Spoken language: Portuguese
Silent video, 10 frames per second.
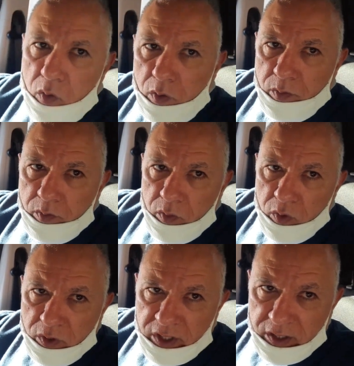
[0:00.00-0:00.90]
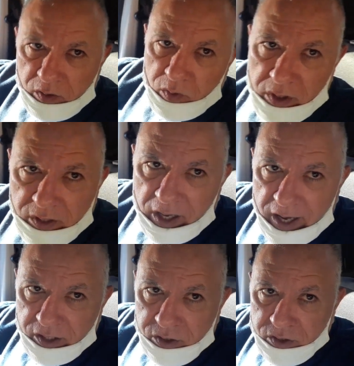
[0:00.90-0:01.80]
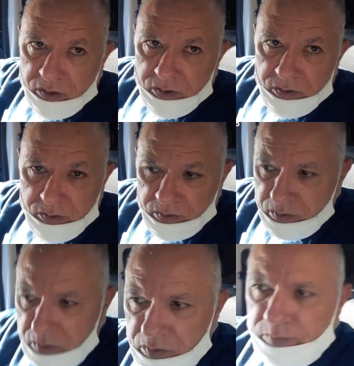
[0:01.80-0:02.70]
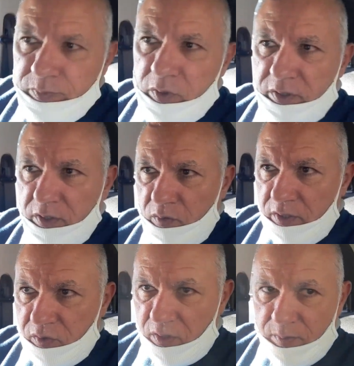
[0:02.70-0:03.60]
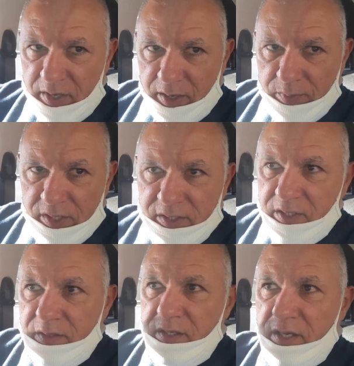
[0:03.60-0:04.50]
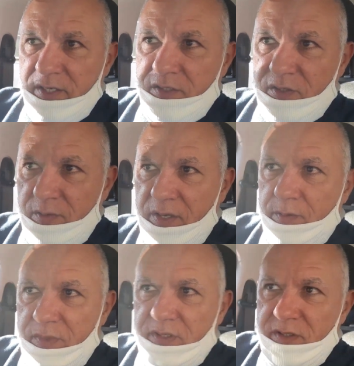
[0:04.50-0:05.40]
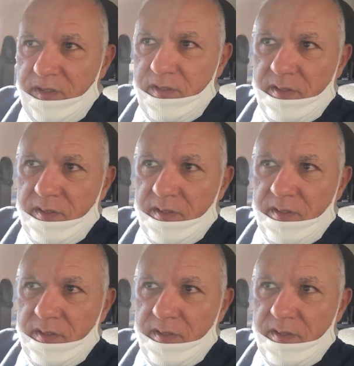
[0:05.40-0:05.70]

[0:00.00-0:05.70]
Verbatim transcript: com muita tranquilidade. Pô, tem um risco na minha cabeça. O que é isso na minha cabeça?